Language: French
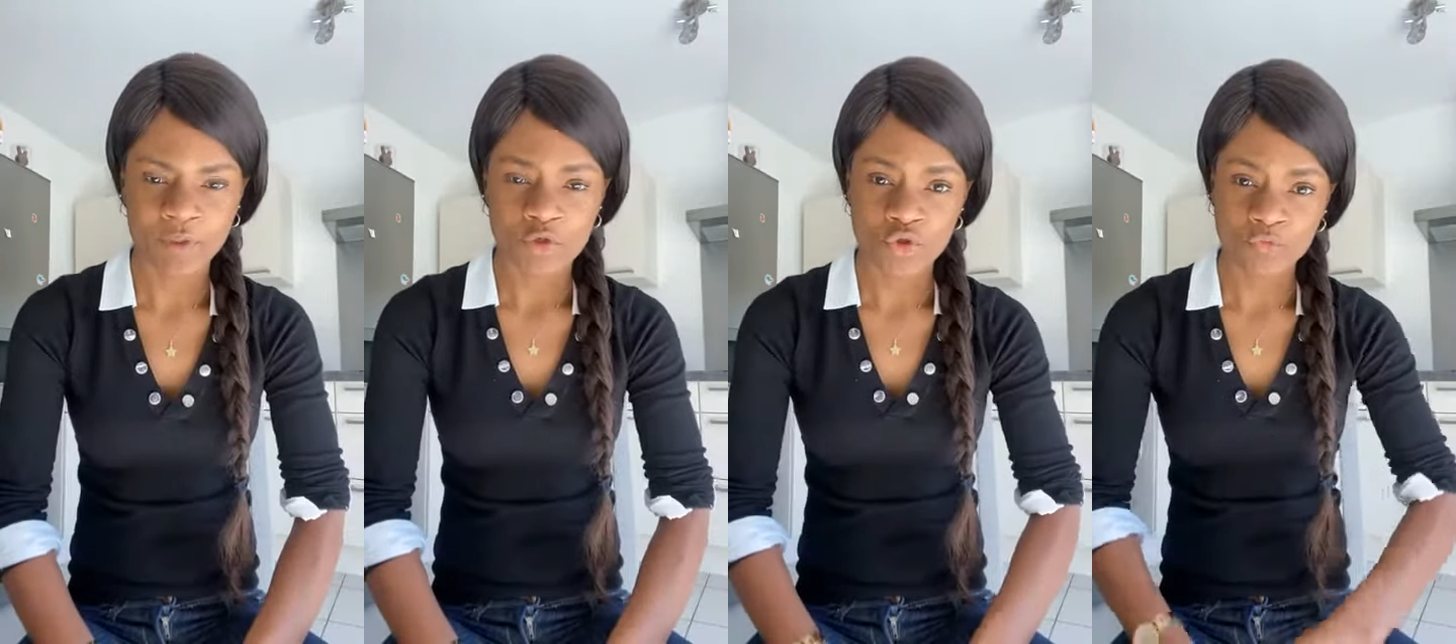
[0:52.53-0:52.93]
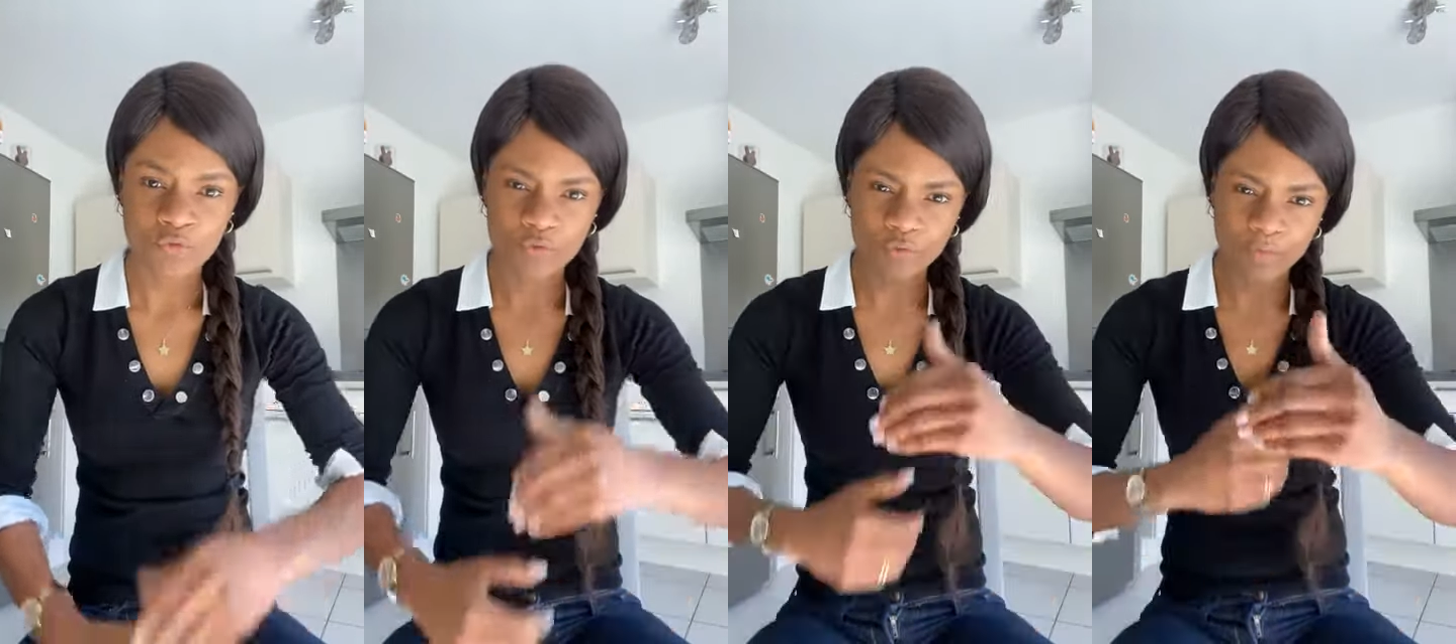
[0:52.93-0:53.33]
je vous
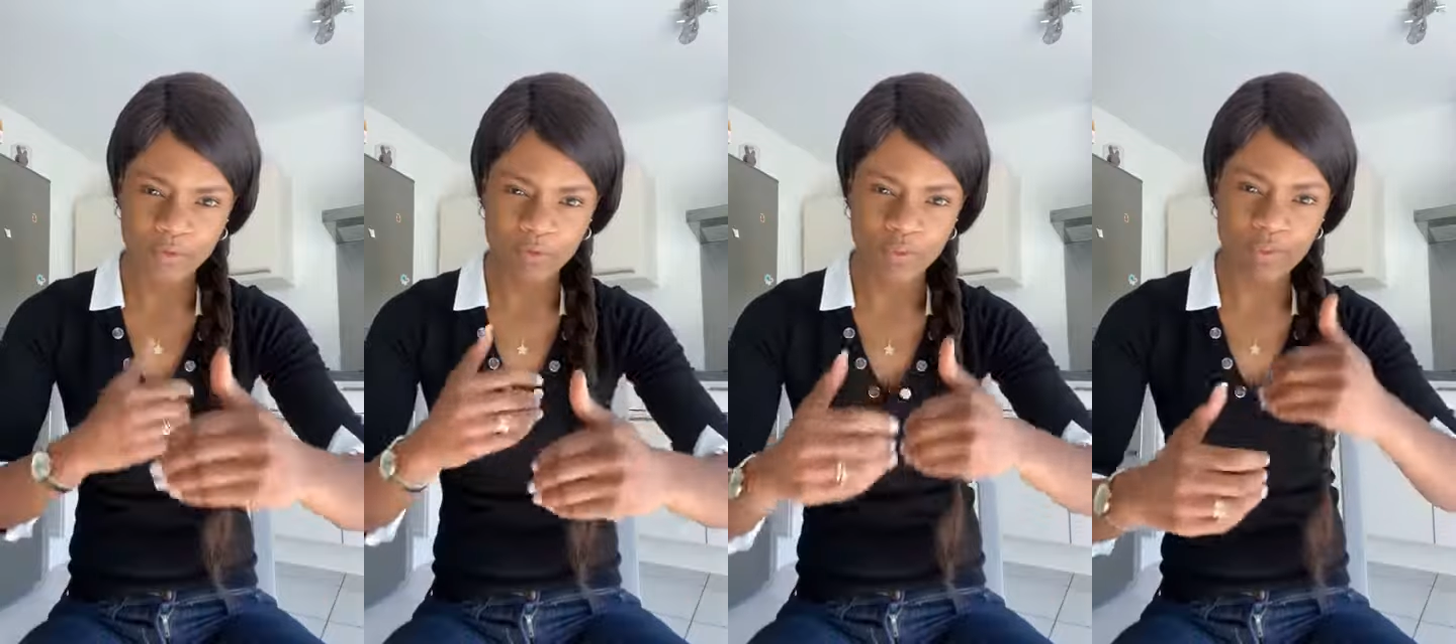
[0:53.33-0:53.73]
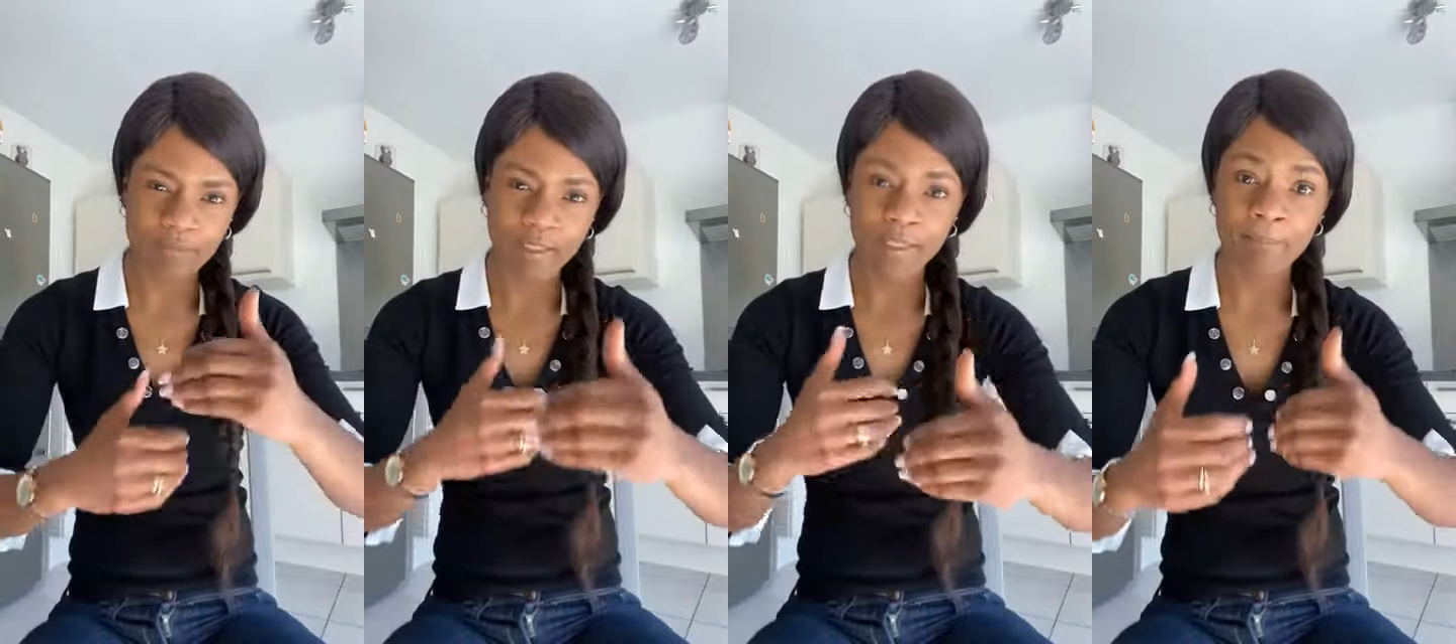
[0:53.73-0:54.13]
supplie de
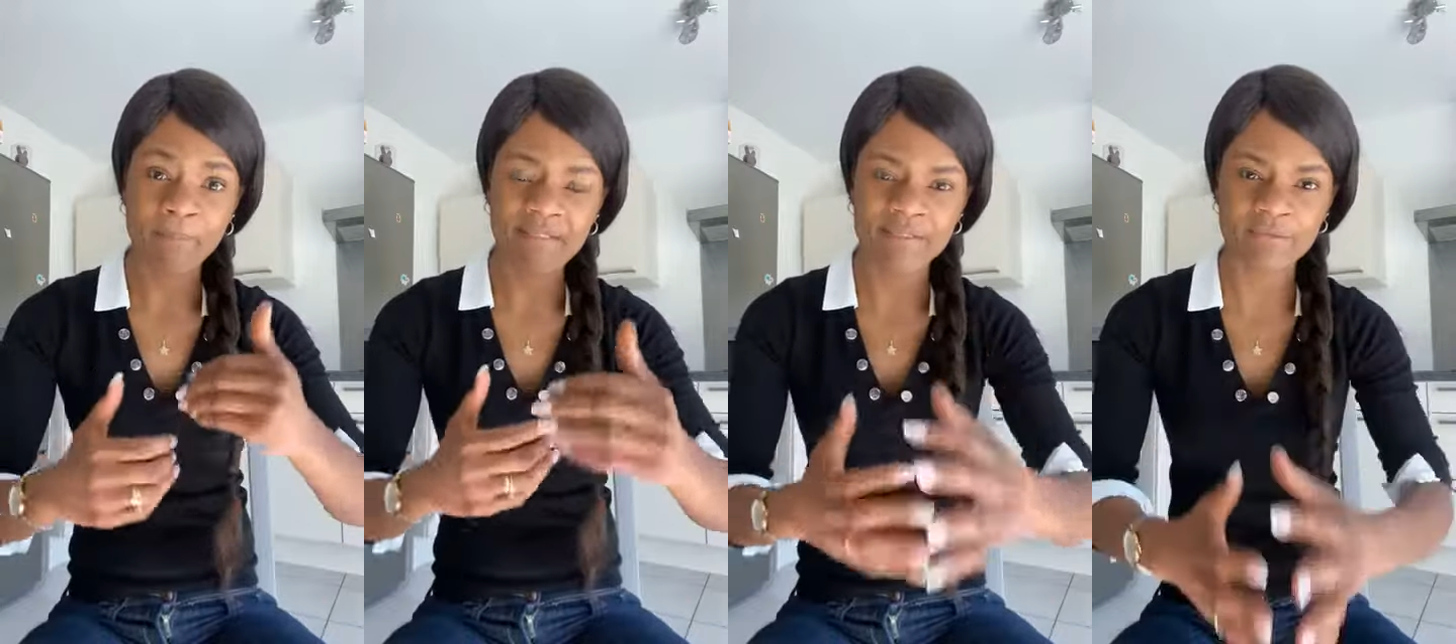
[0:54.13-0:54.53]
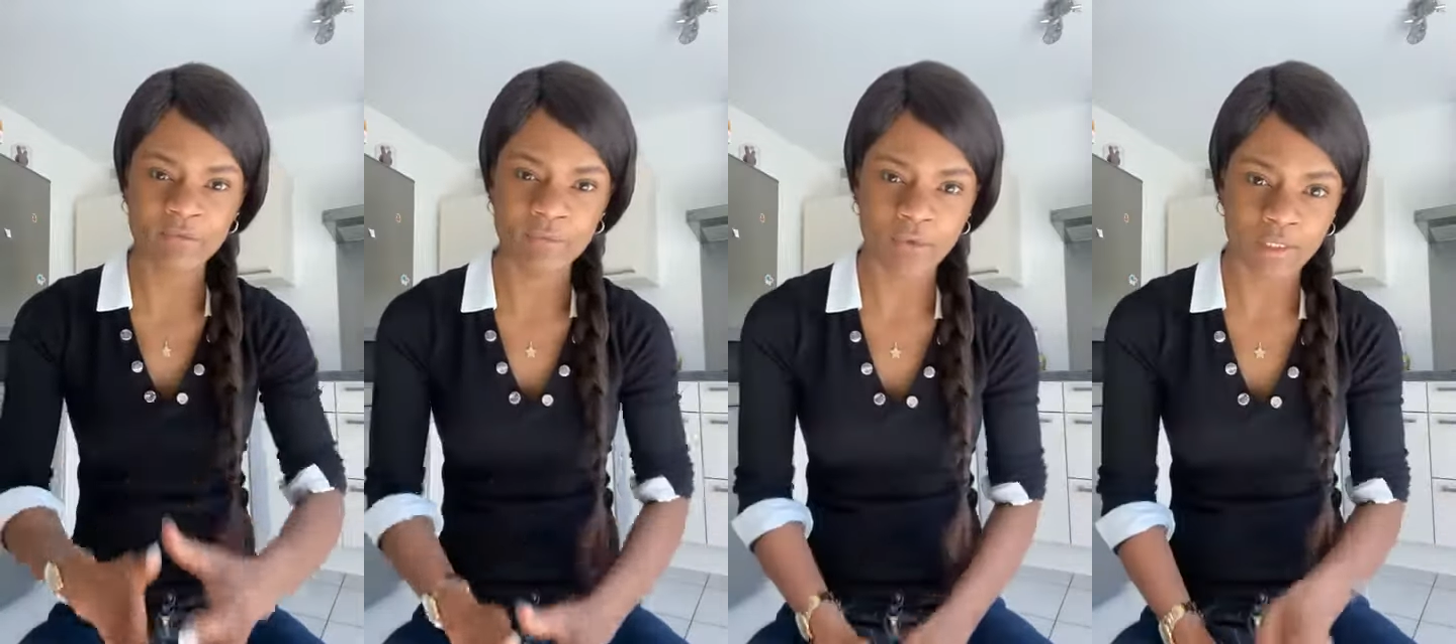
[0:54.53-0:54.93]
libérer
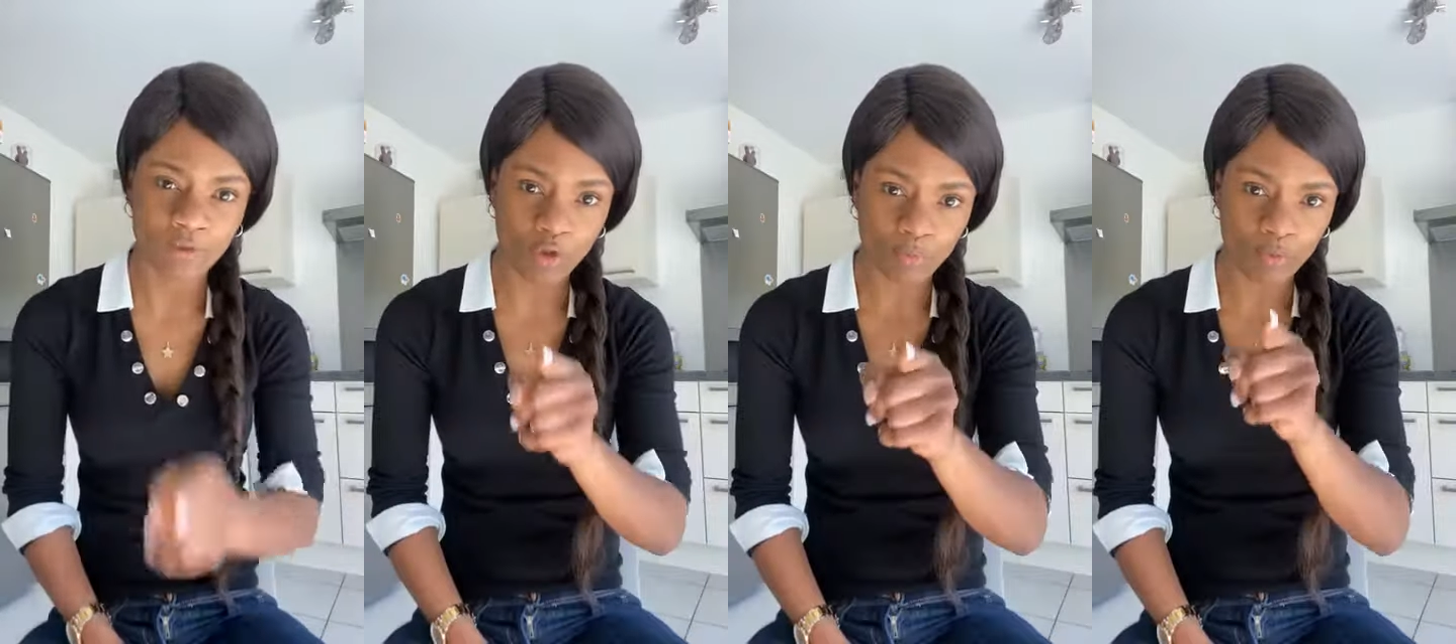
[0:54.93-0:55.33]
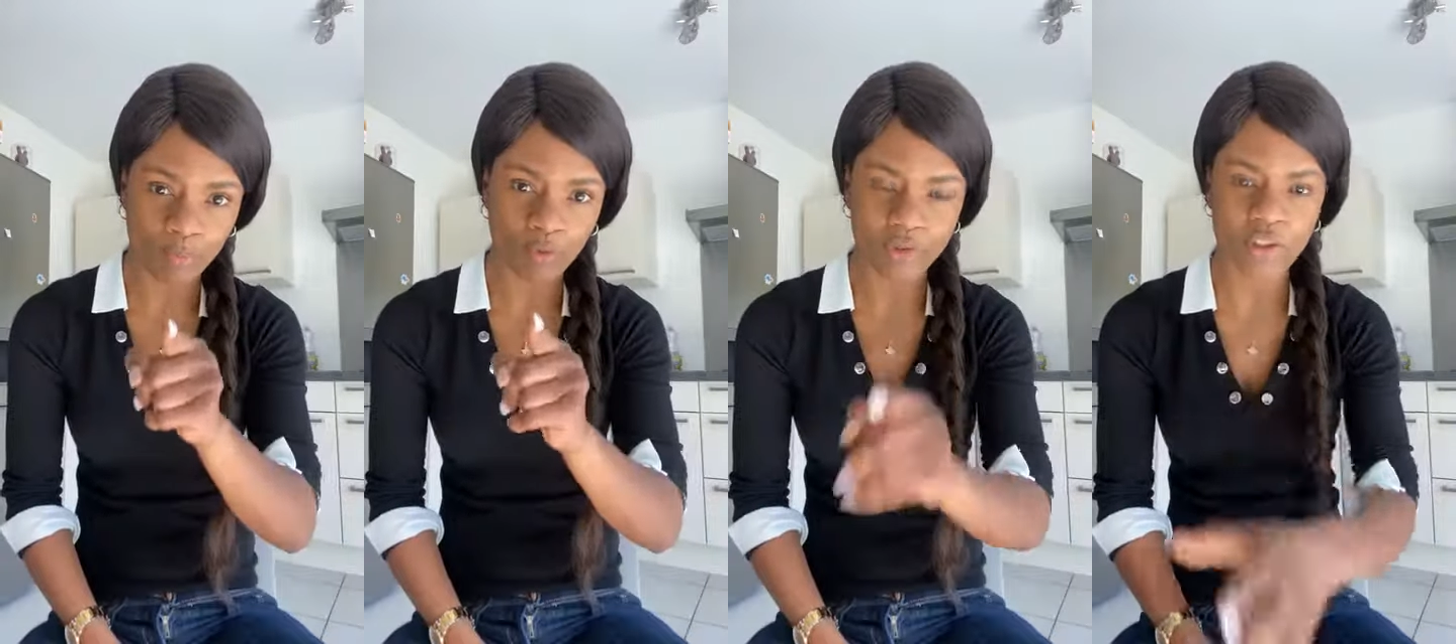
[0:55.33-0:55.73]
massivement les cœurs pour
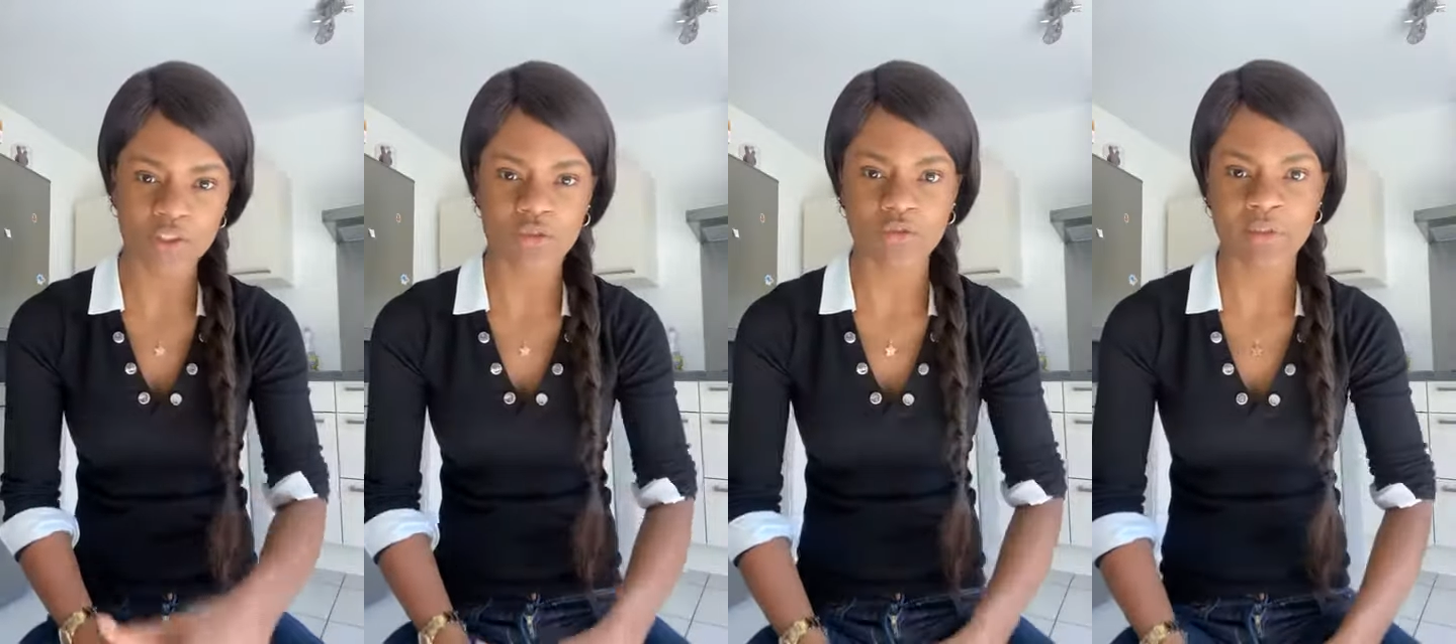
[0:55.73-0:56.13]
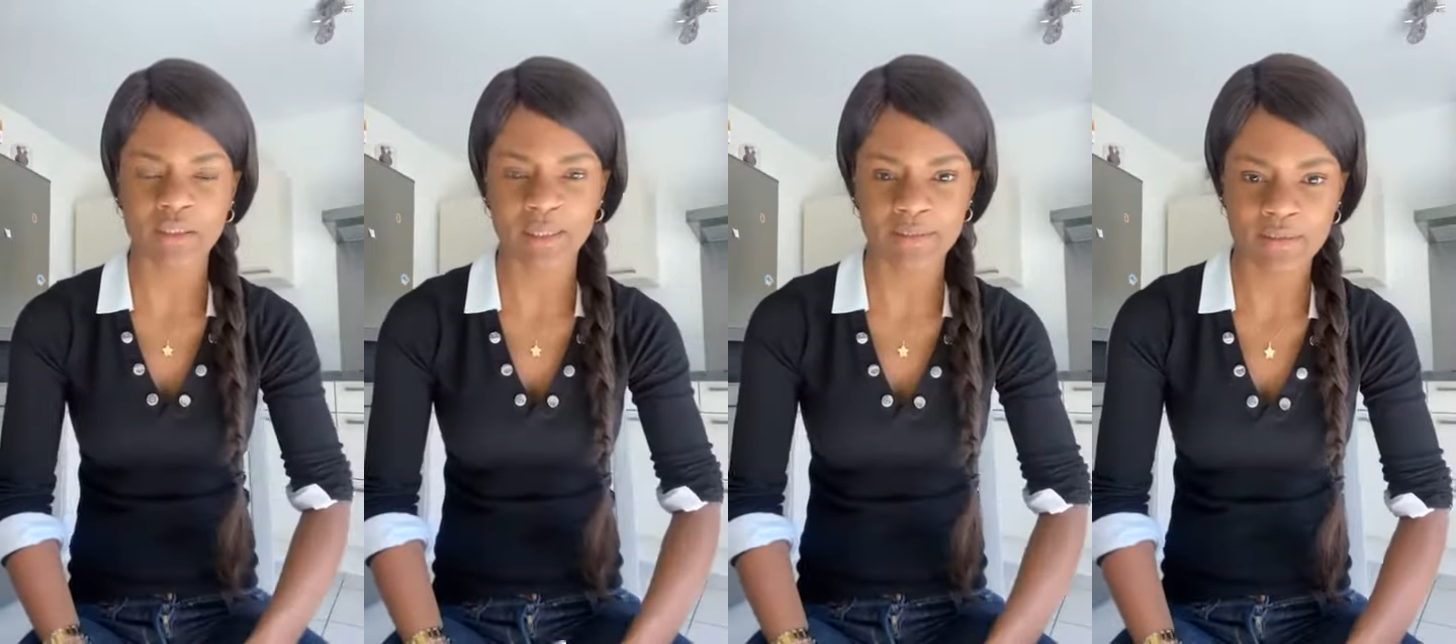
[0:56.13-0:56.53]
protéger ce
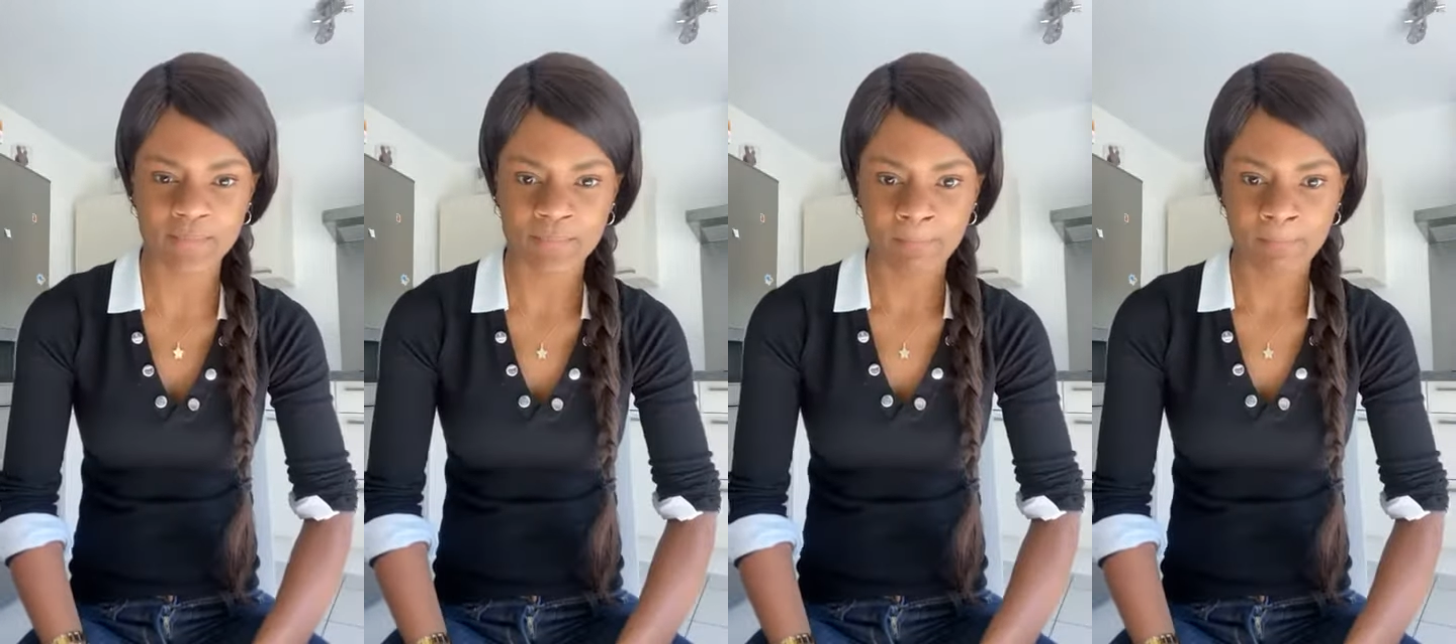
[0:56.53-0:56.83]
direct.